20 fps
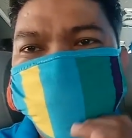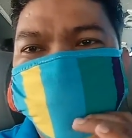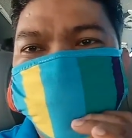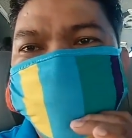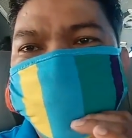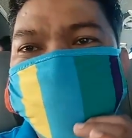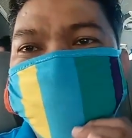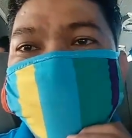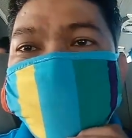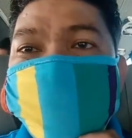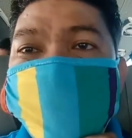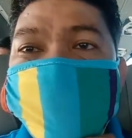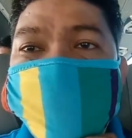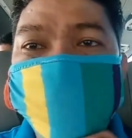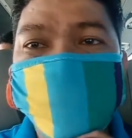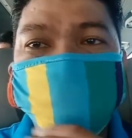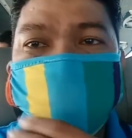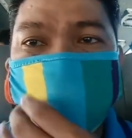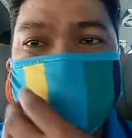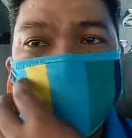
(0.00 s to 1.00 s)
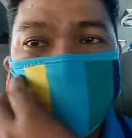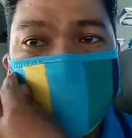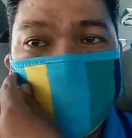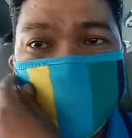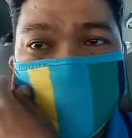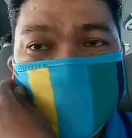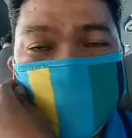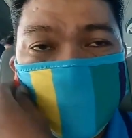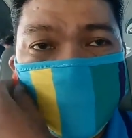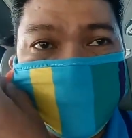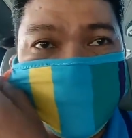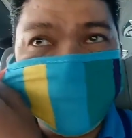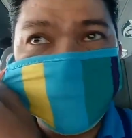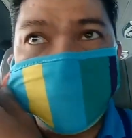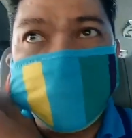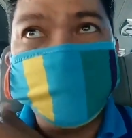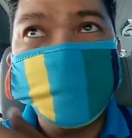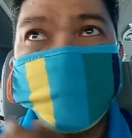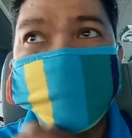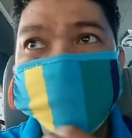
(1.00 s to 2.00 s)
Ayan guys, nandito na ako sa
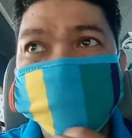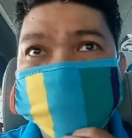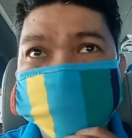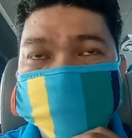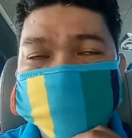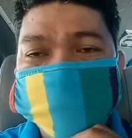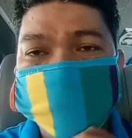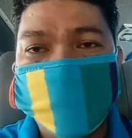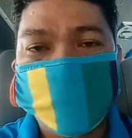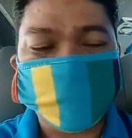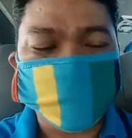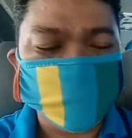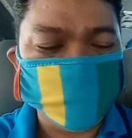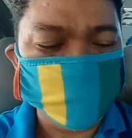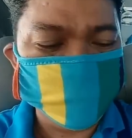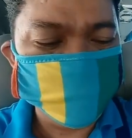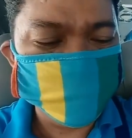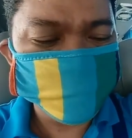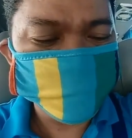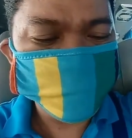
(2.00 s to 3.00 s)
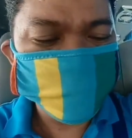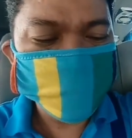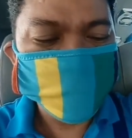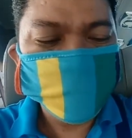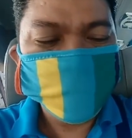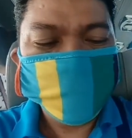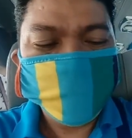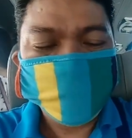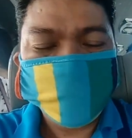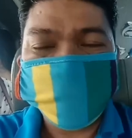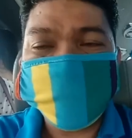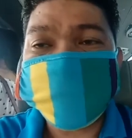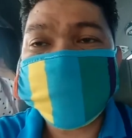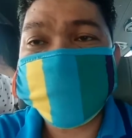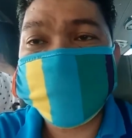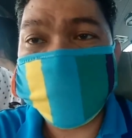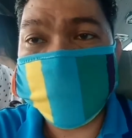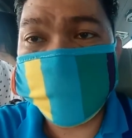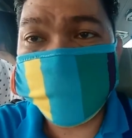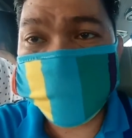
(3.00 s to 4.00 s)
Davao Metro Shuttle. It's
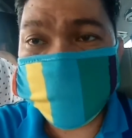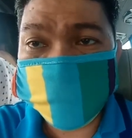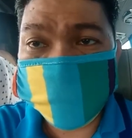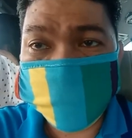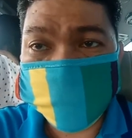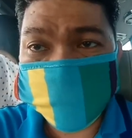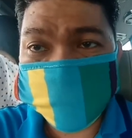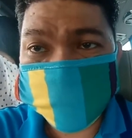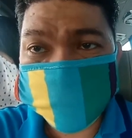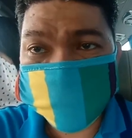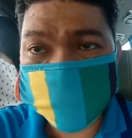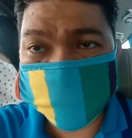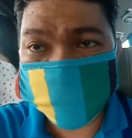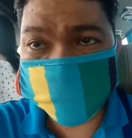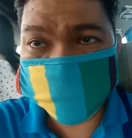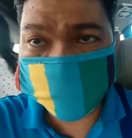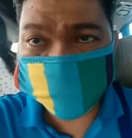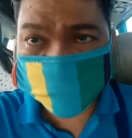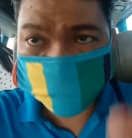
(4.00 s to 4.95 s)
9 o'clock so